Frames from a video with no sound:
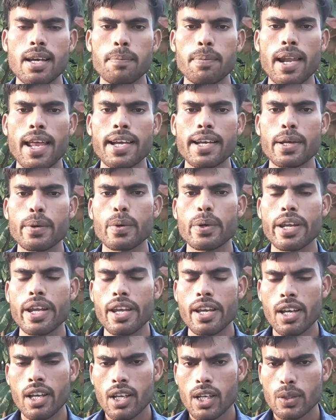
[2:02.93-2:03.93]
के लिए अप्लाई
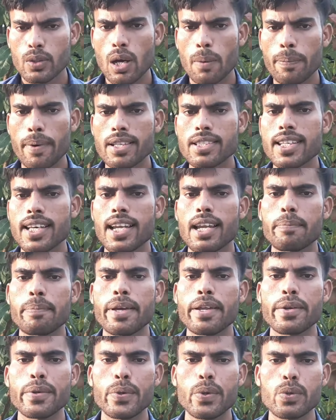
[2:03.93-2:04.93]
करोगे तो आपका चैनल
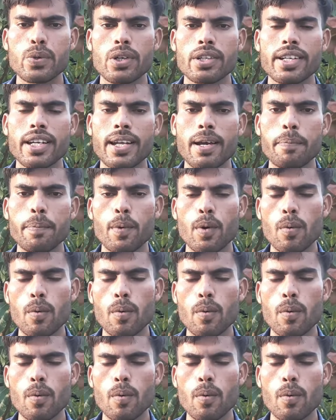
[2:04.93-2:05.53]
पर रिव्यूज़ कॉन्टेंट का